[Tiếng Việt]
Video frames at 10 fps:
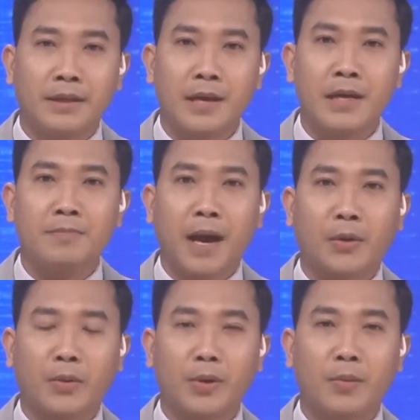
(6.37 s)
với ba
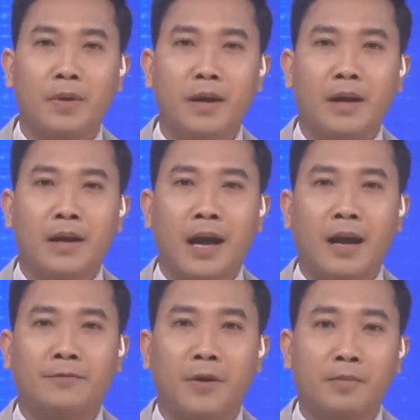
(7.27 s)
nội dung
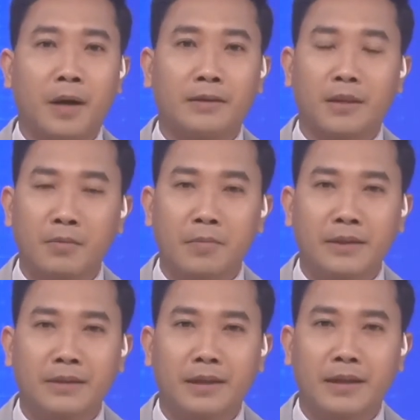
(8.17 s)
là phòng bệnh thông minh,